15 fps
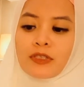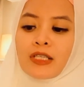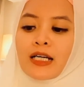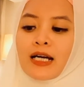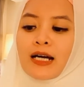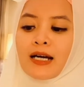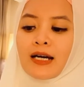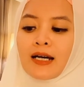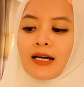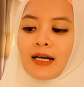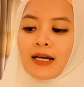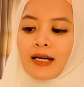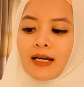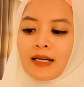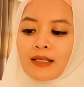
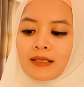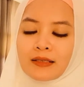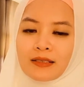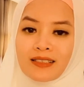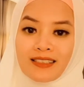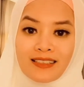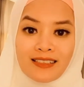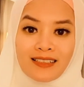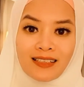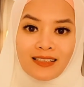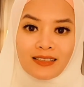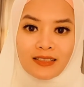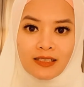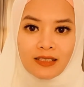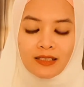nggak nyesek
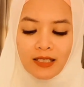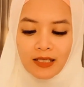sih,